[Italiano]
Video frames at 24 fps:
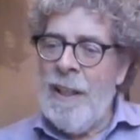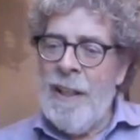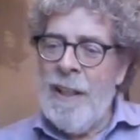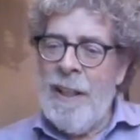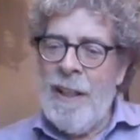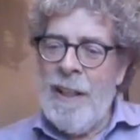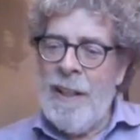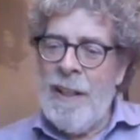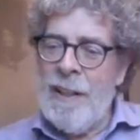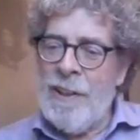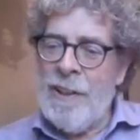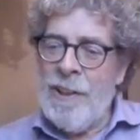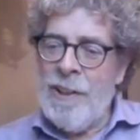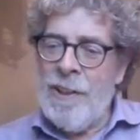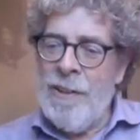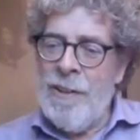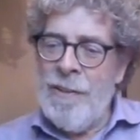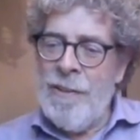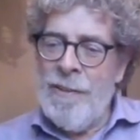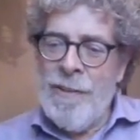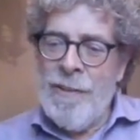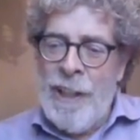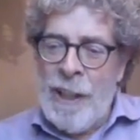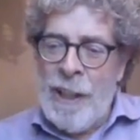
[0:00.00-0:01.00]
eh,
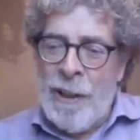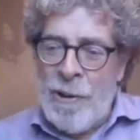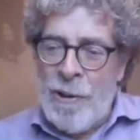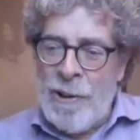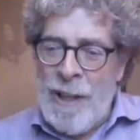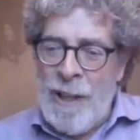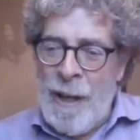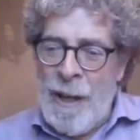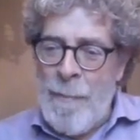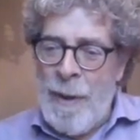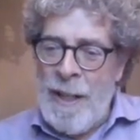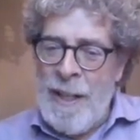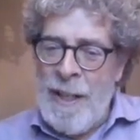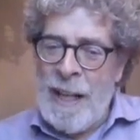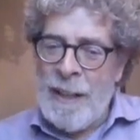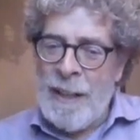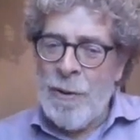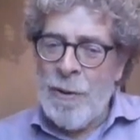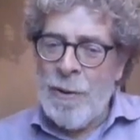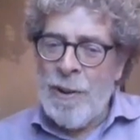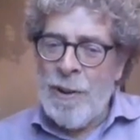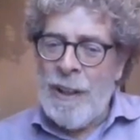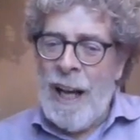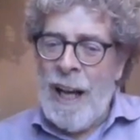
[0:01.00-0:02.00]
cerco sempre di
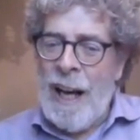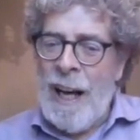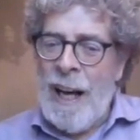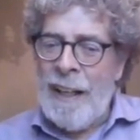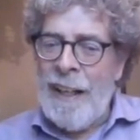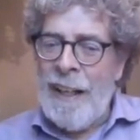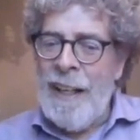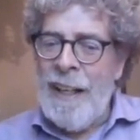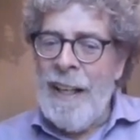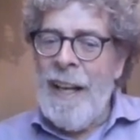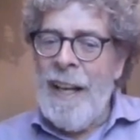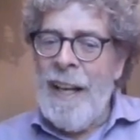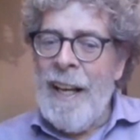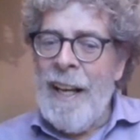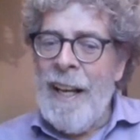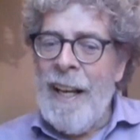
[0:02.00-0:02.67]
adottare